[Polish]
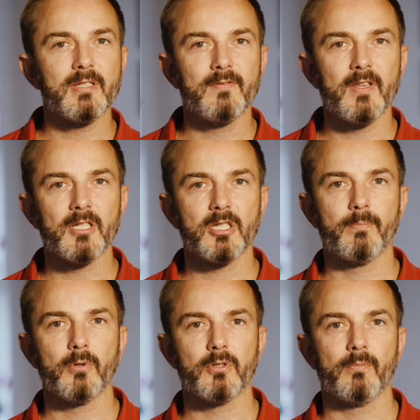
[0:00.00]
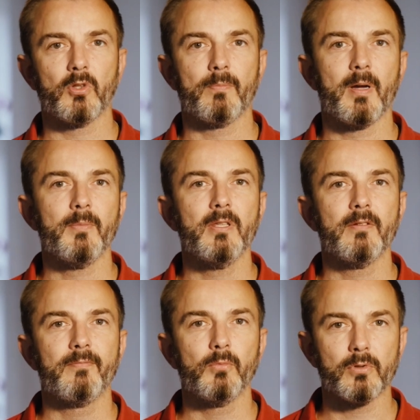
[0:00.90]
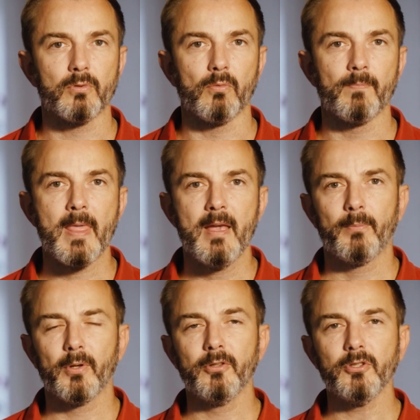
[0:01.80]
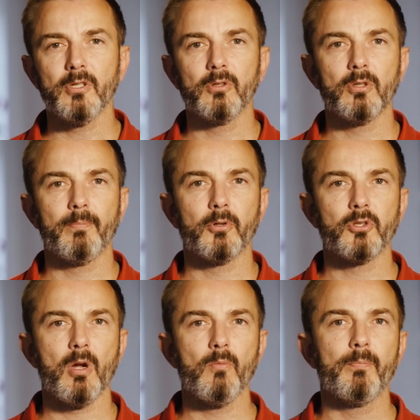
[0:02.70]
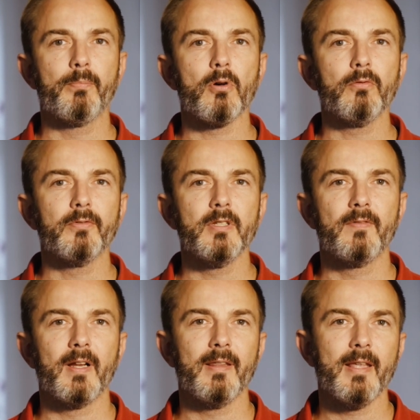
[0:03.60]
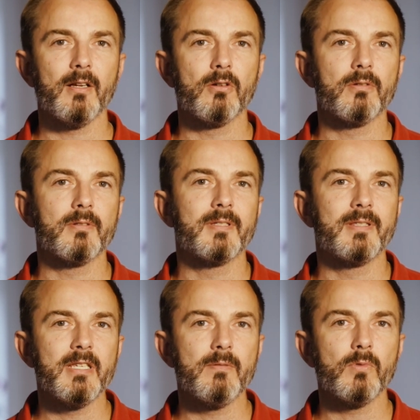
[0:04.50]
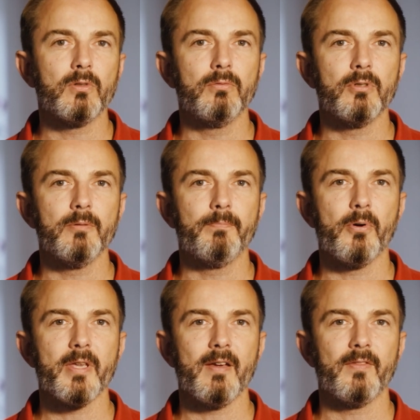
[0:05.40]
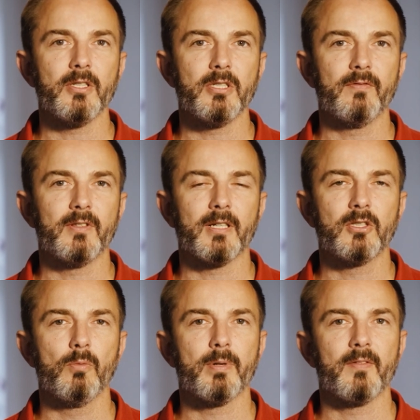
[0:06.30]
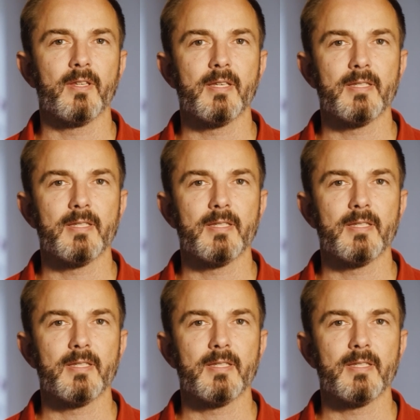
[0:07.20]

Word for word: zwiększa poziom dopaminy w mózgu. Podnosi go do poziomu porównywalnego z tym, który pojawia się w trakcie uprawiania